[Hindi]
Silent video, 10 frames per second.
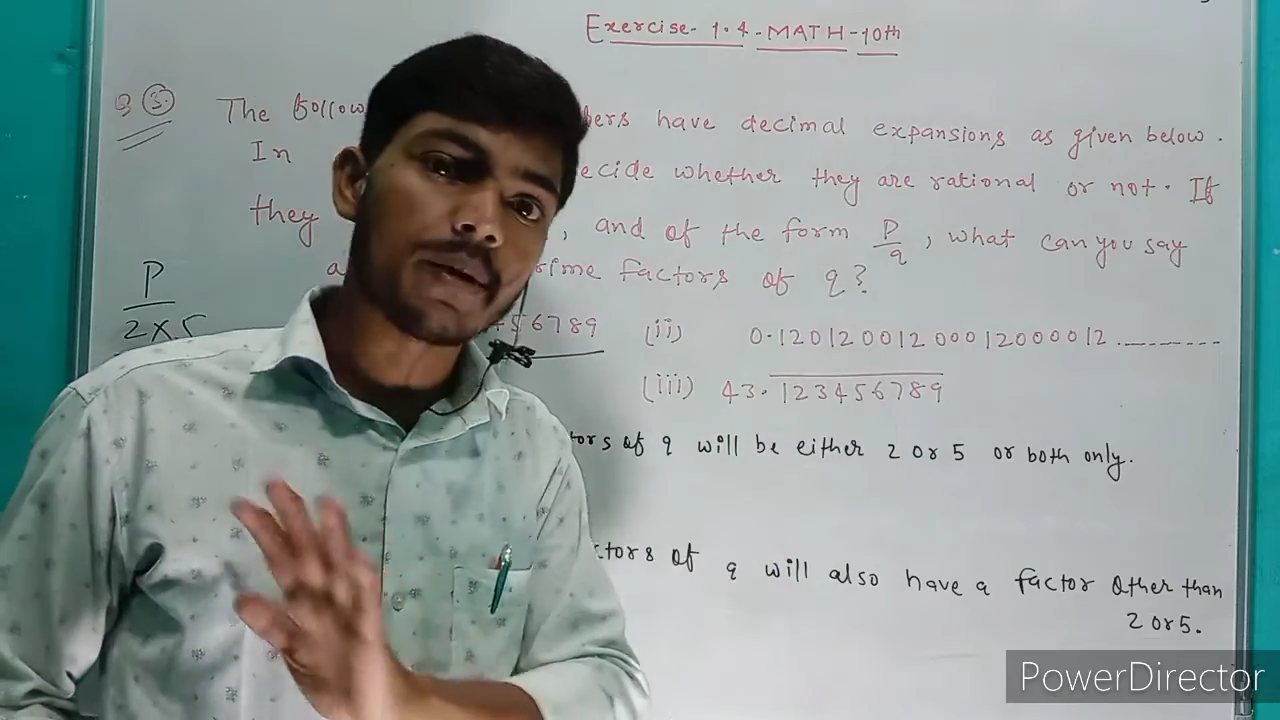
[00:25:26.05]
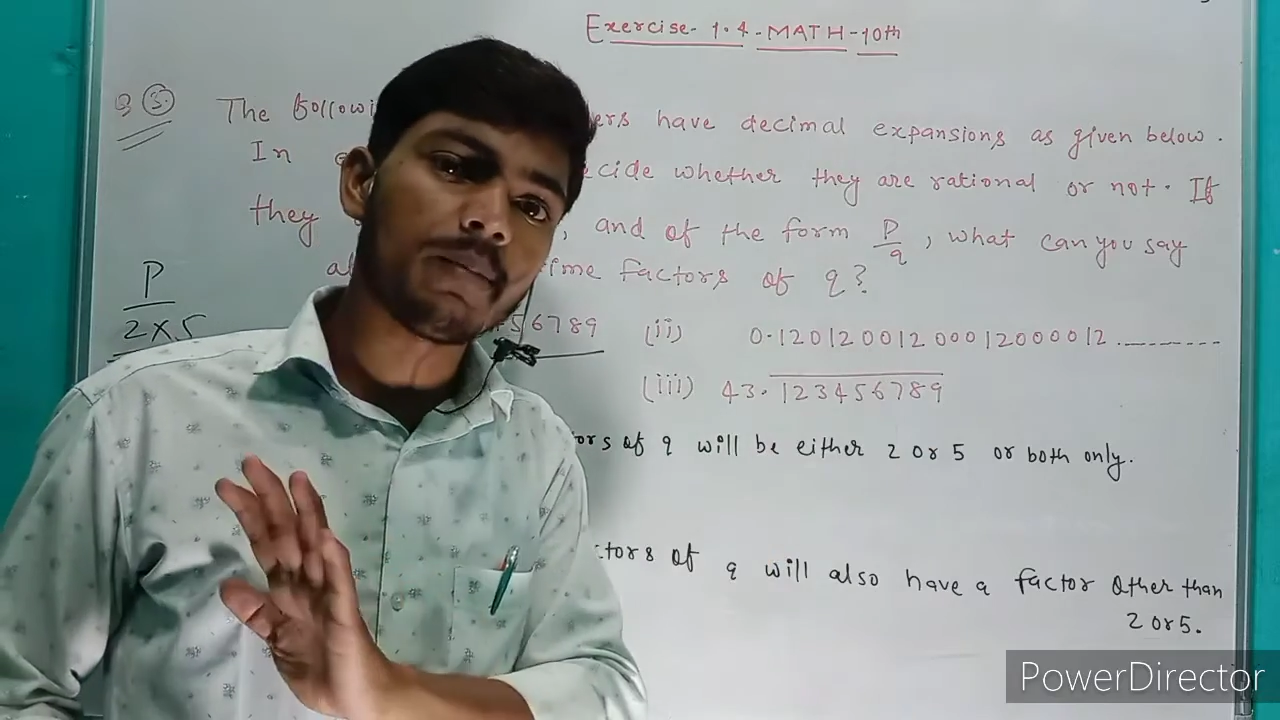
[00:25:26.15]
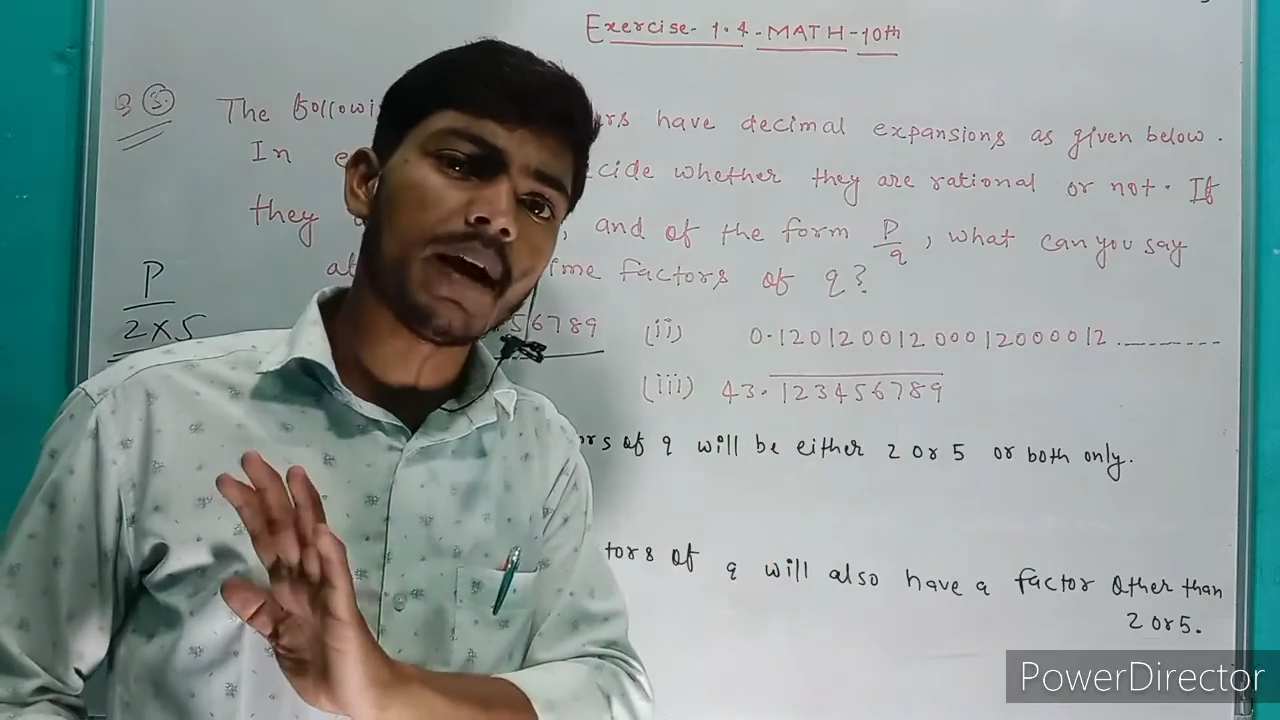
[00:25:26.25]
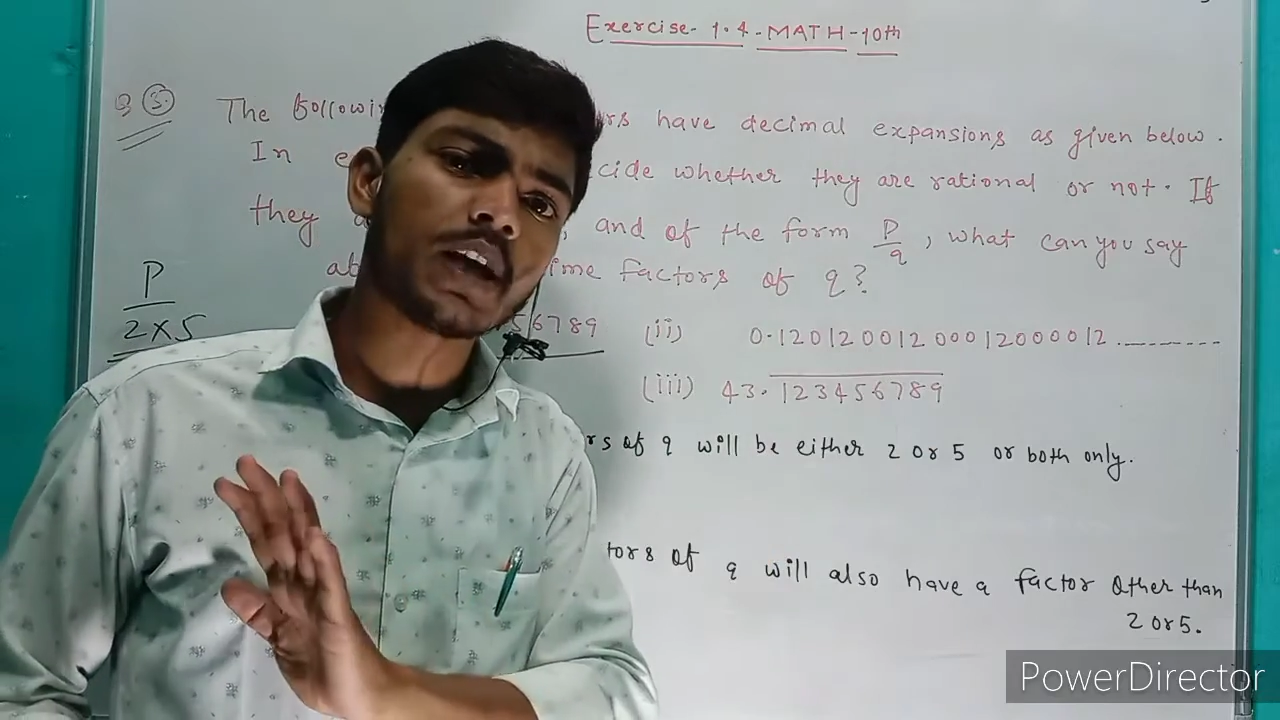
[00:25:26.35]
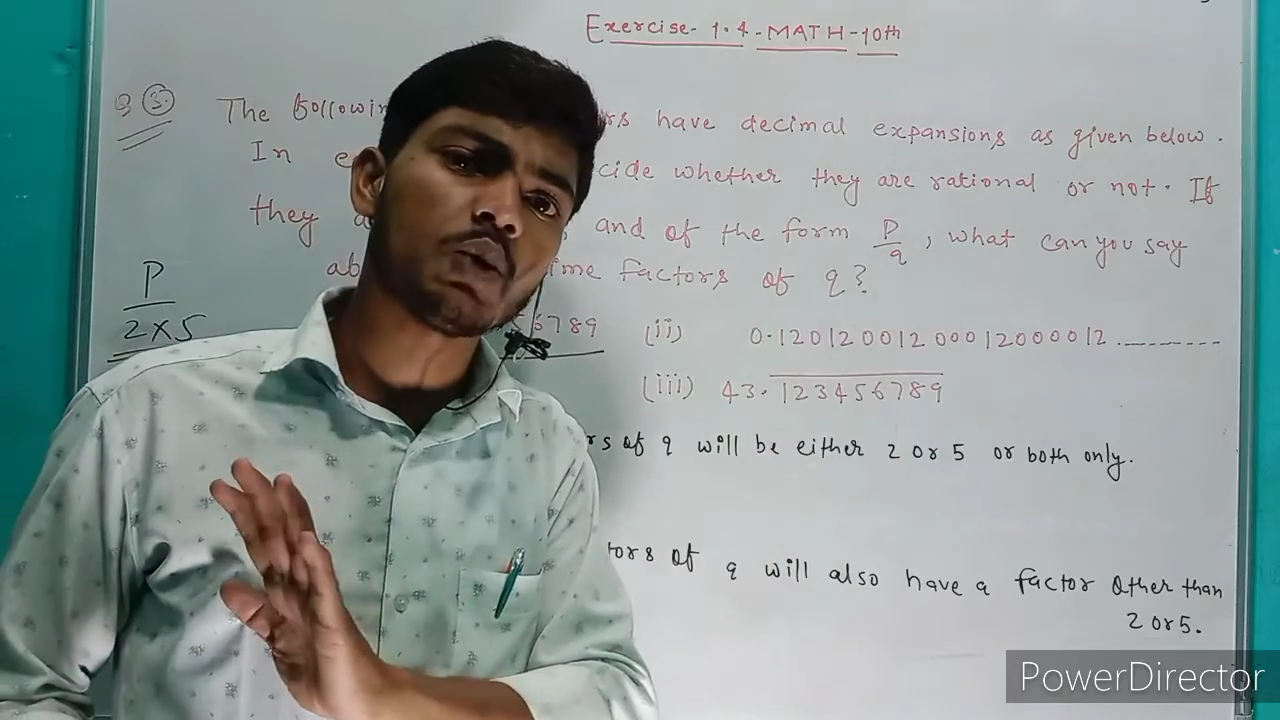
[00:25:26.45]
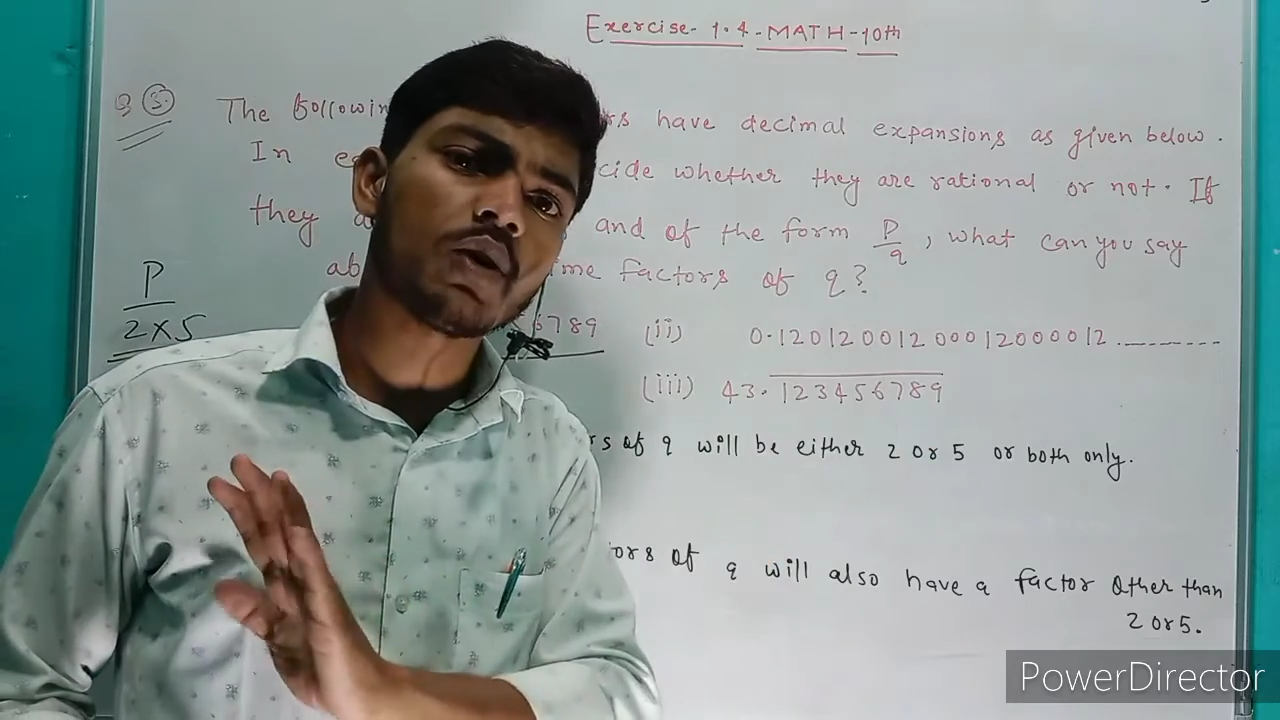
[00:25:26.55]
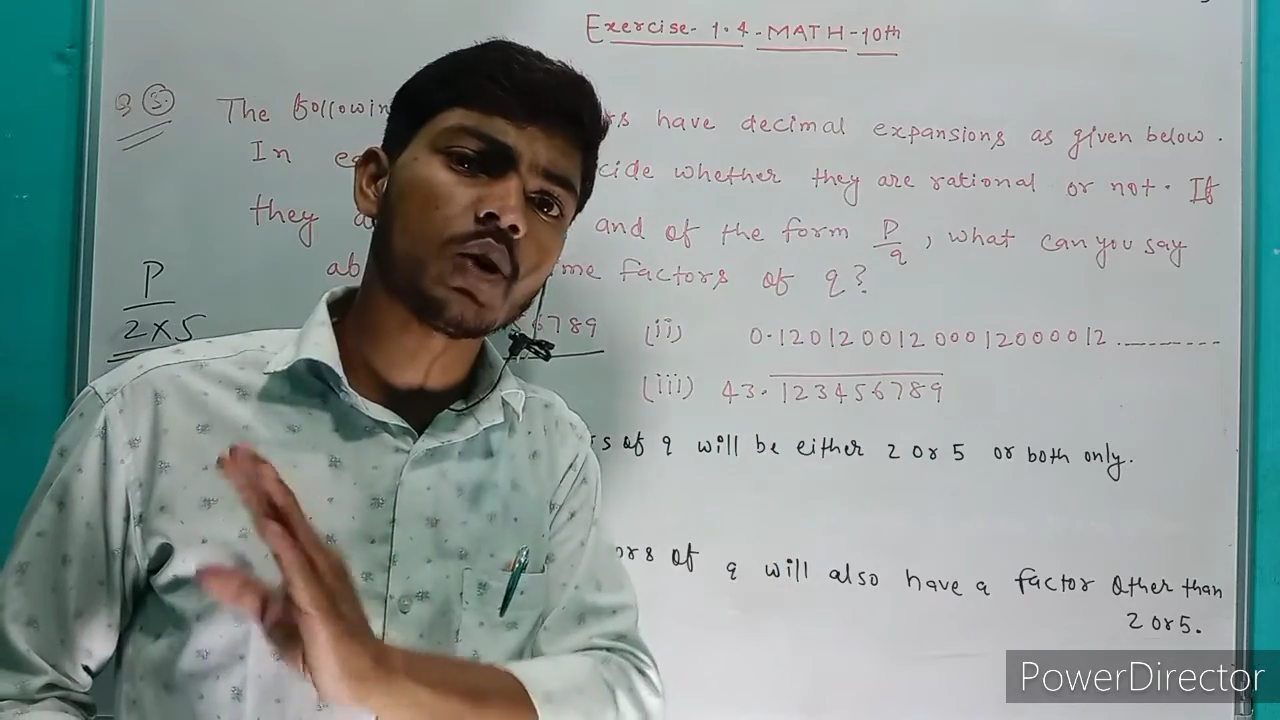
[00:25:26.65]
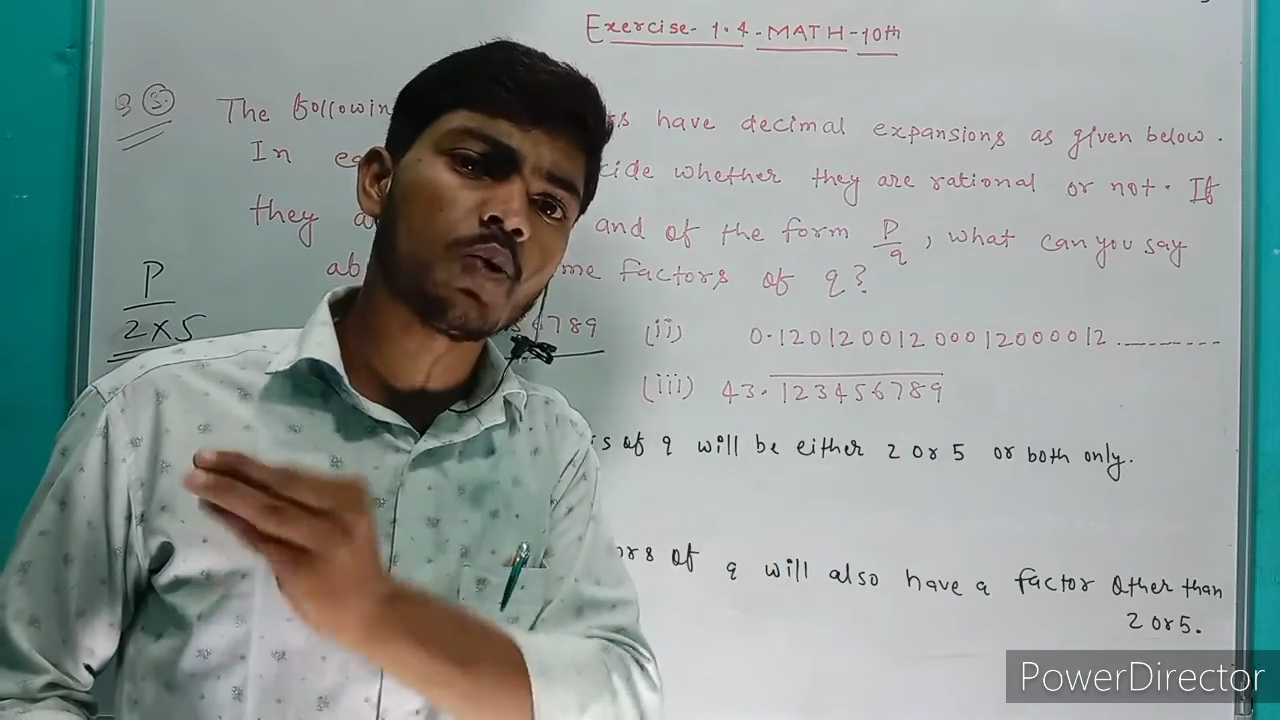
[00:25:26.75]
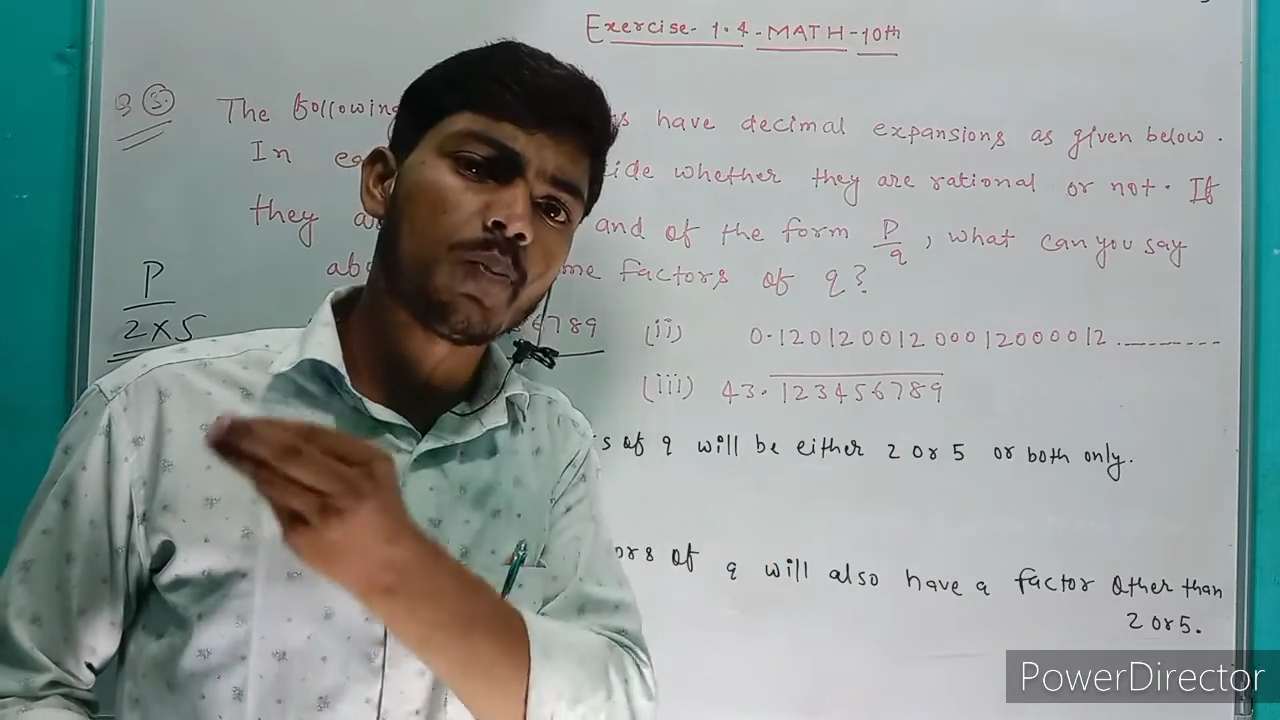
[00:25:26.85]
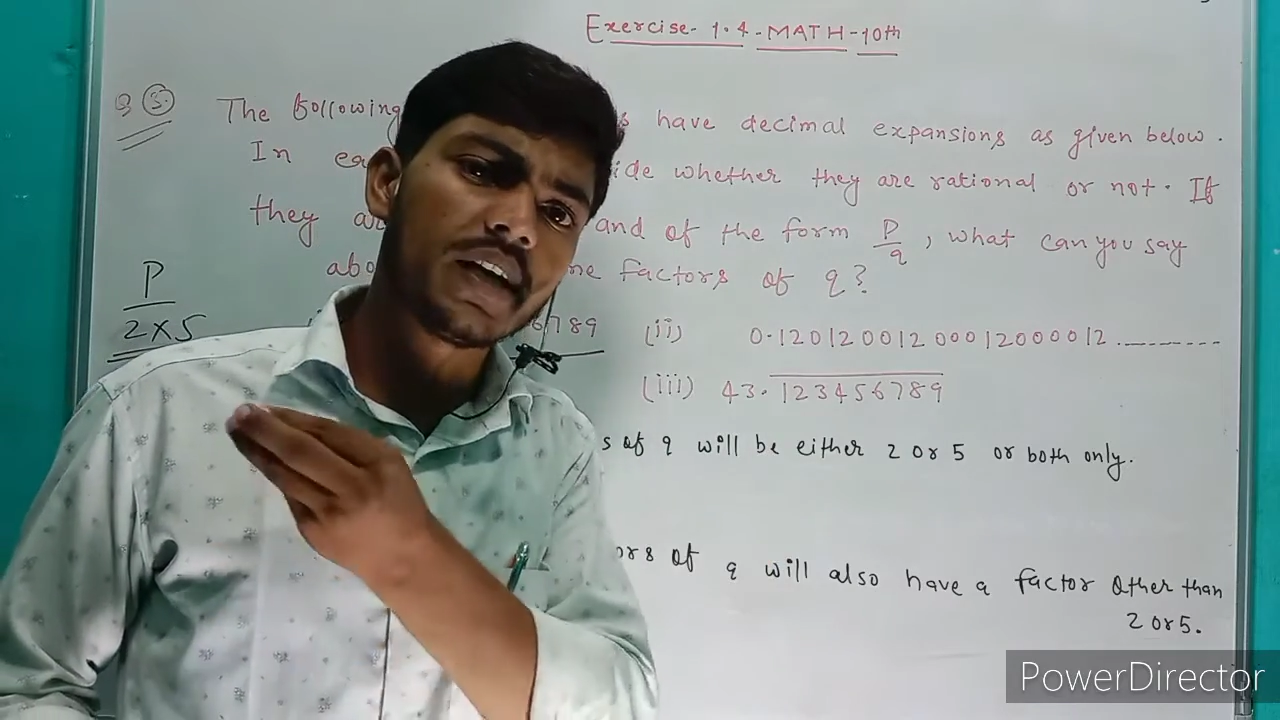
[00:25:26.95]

पी बाई क्यू के रूप